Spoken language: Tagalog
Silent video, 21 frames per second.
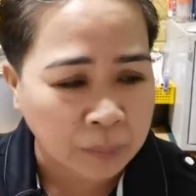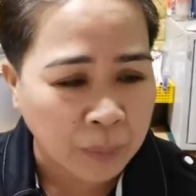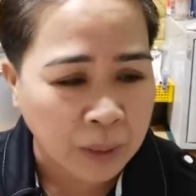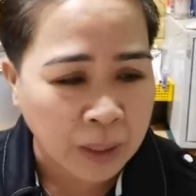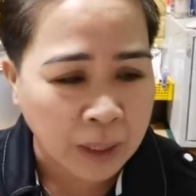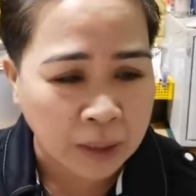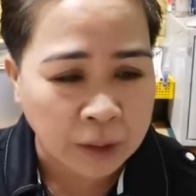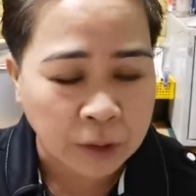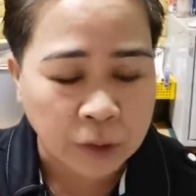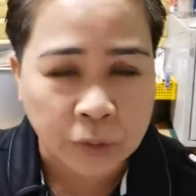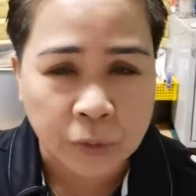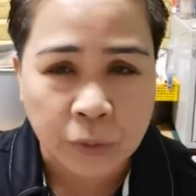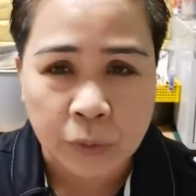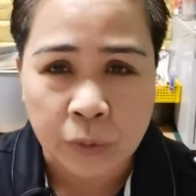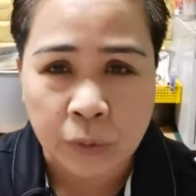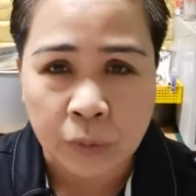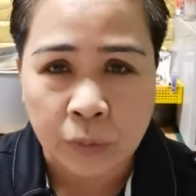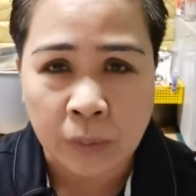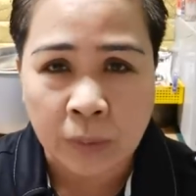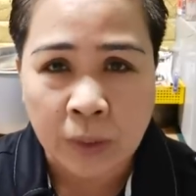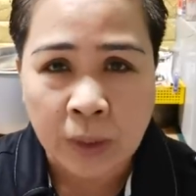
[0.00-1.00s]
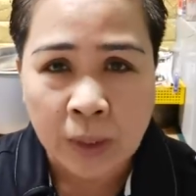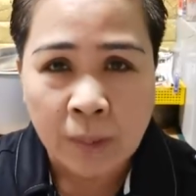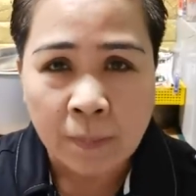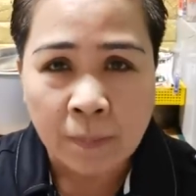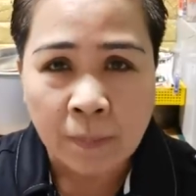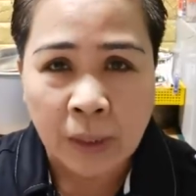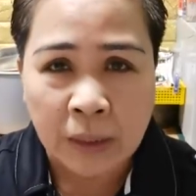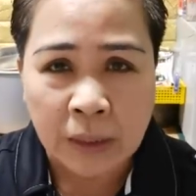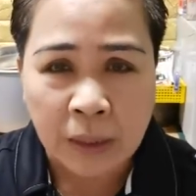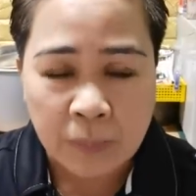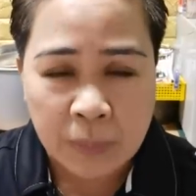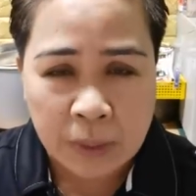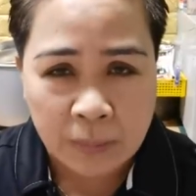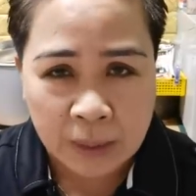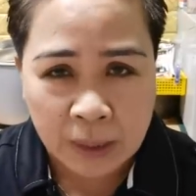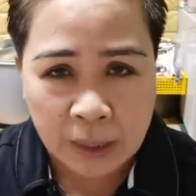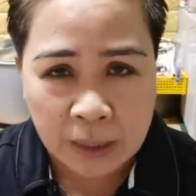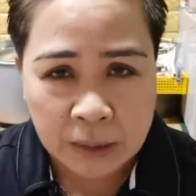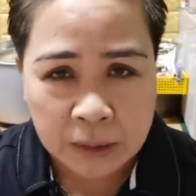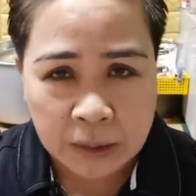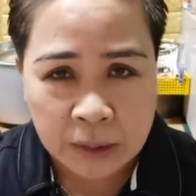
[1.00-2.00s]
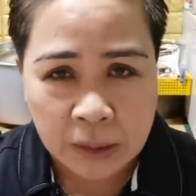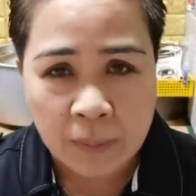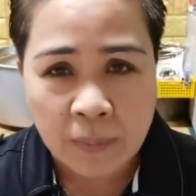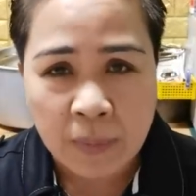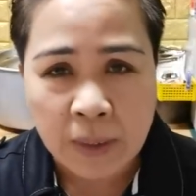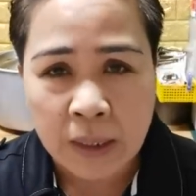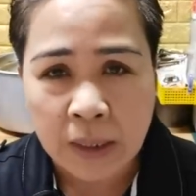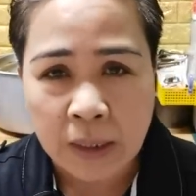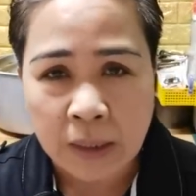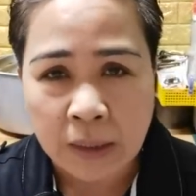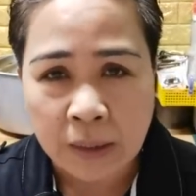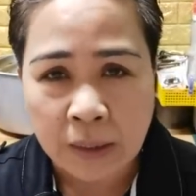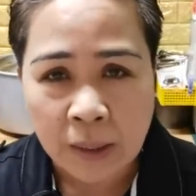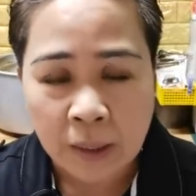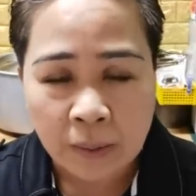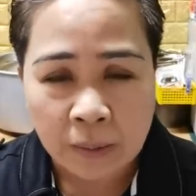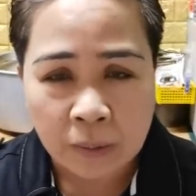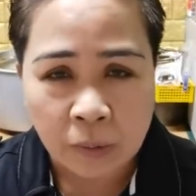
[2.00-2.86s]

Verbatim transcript: pangalan to yung mga namimigay ng salamin,